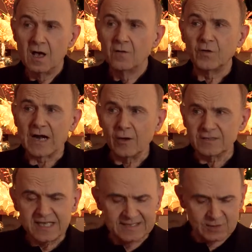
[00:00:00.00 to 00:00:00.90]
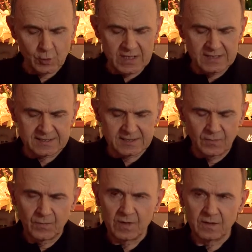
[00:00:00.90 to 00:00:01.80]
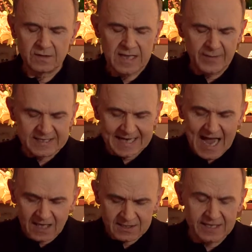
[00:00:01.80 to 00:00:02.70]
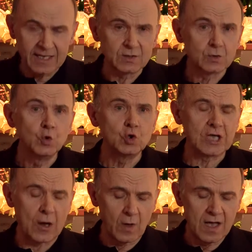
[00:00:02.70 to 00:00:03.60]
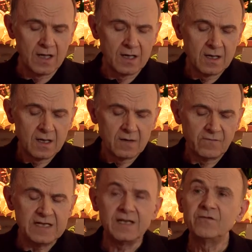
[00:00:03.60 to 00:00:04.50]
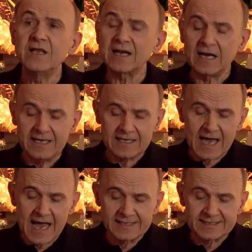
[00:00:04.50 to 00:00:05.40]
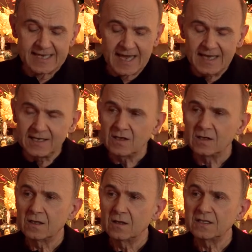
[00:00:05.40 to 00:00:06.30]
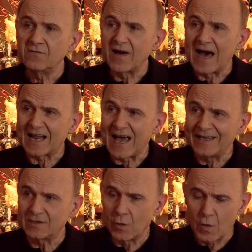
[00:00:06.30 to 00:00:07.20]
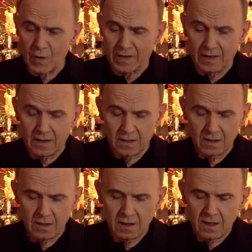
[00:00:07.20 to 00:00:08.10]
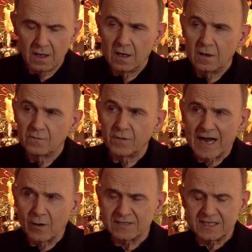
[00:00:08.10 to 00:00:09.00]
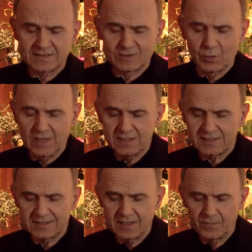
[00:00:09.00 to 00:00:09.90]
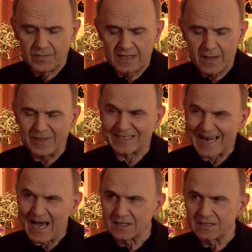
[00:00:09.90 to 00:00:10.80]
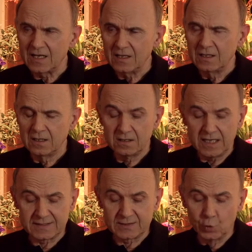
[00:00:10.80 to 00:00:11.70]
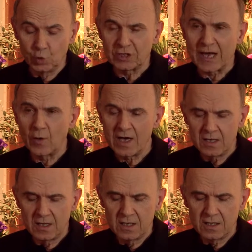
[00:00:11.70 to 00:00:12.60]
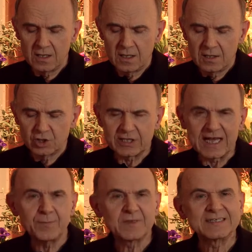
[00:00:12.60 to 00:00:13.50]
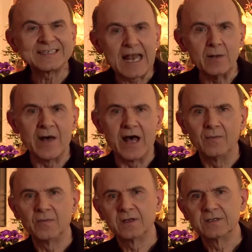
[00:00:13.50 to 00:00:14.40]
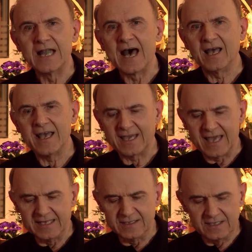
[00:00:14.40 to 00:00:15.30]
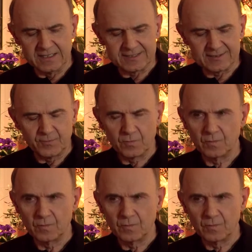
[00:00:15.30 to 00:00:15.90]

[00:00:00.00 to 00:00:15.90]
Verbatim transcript: Voraussetzung ist, der Betrachter, der Zuschauer will die Wirklichkeit sehen die Wahrheit hören. Voraussetzung ist, der Betrachter, der Zuschauer strebt selber nach Erkenntnis.